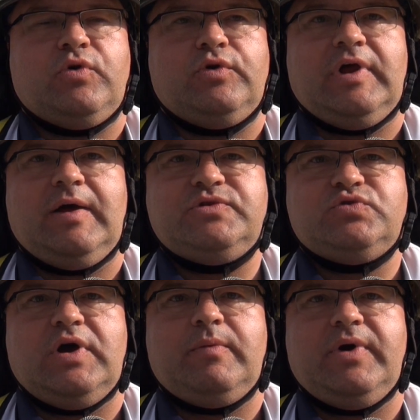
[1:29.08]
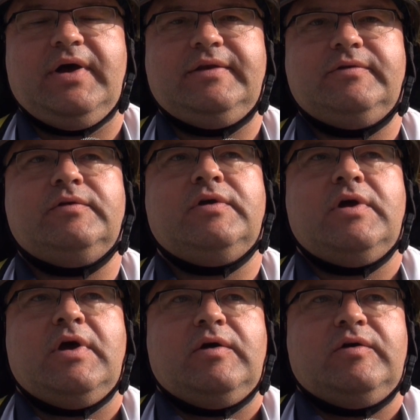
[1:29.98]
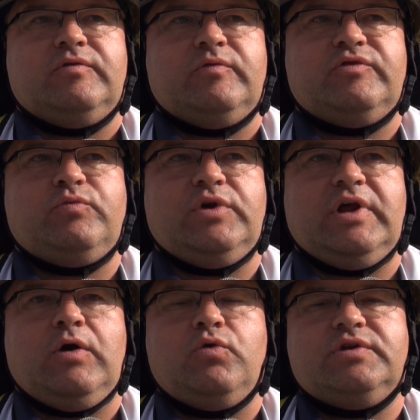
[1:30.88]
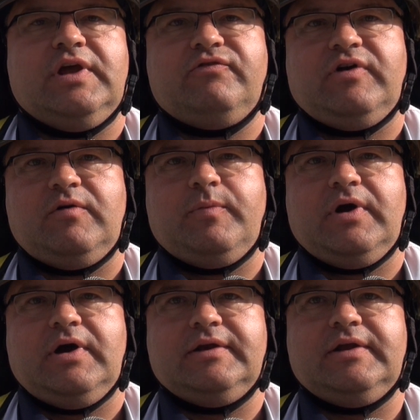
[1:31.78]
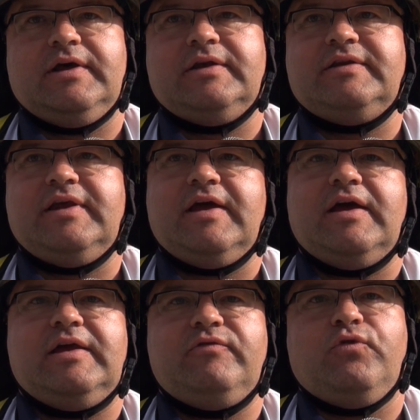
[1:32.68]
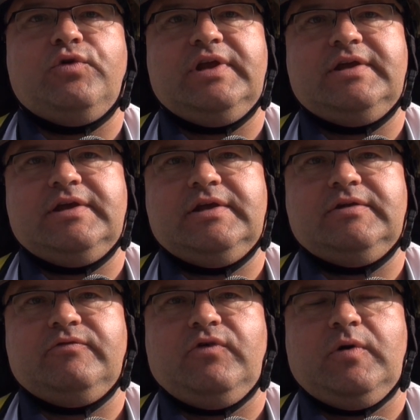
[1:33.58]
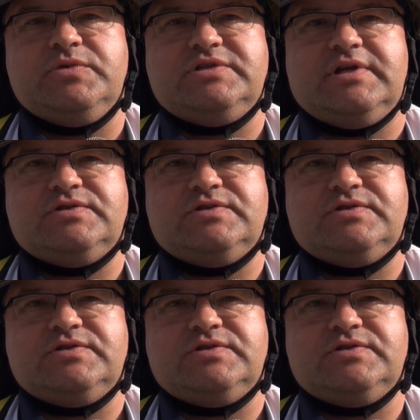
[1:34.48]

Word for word: begonnen abzuarbeiten. Es wurde auch der Fachberater der Evonik in Worms